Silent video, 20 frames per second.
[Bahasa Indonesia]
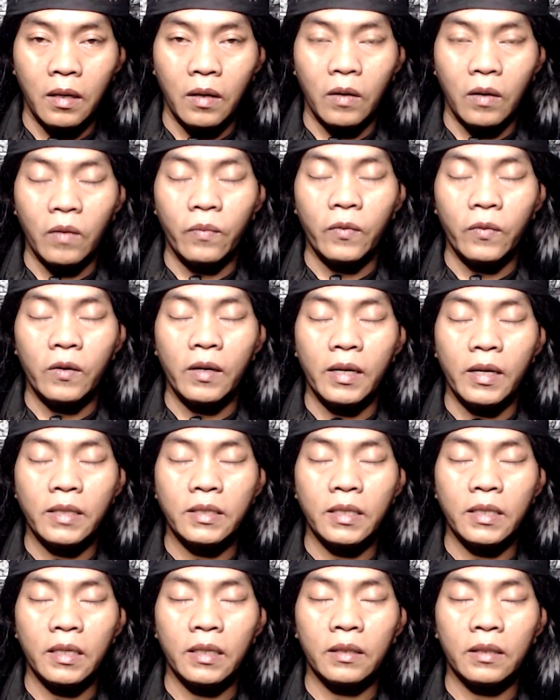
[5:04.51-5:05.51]
Khobul
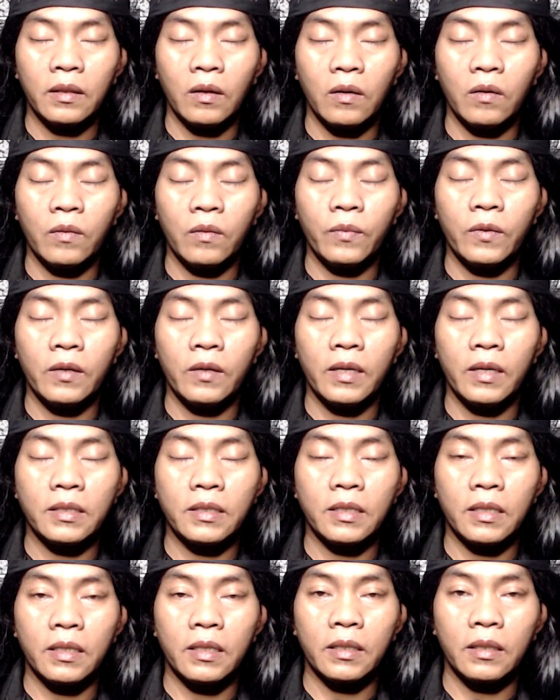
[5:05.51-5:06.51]
hajat, khobul
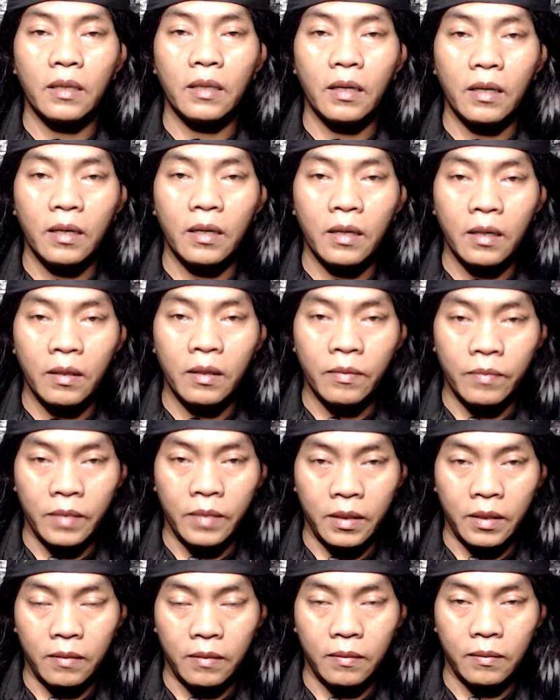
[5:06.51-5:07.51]
hajat,
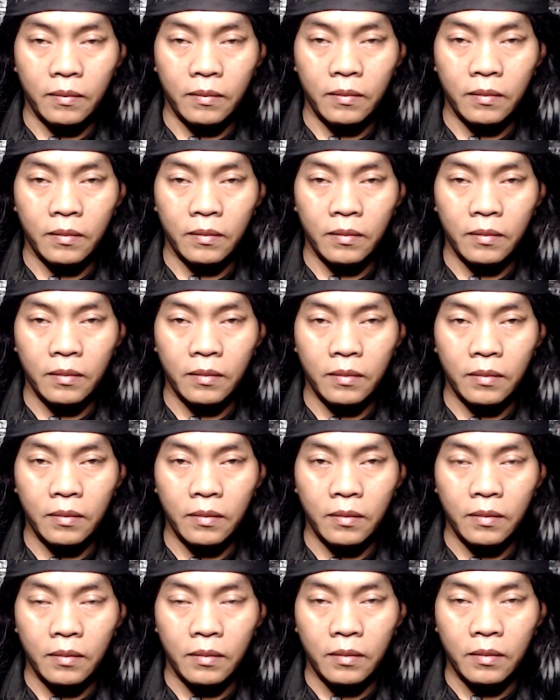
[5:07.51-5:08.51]
amin.
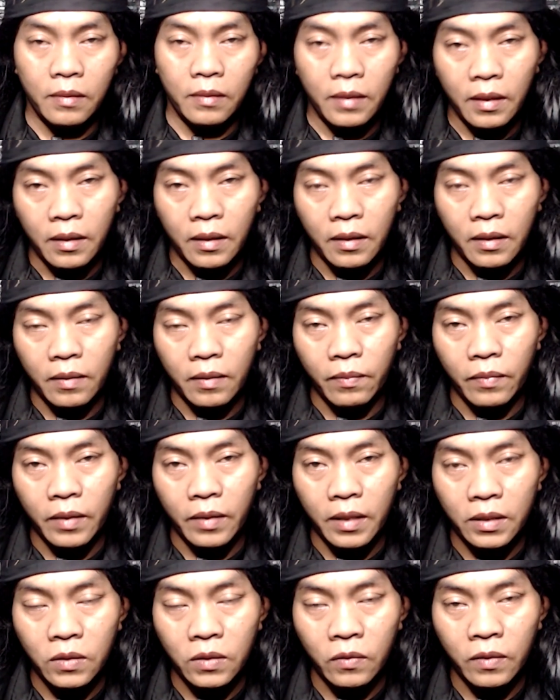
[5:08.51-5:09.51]
Nah,
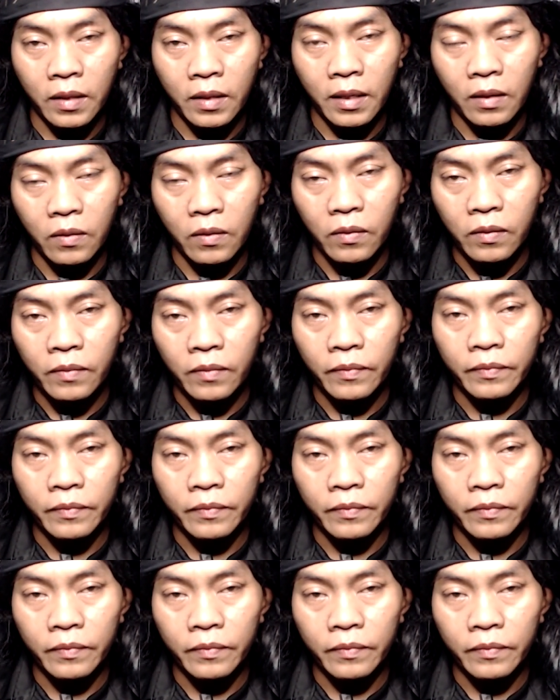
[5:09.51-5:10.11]
para saudaraku,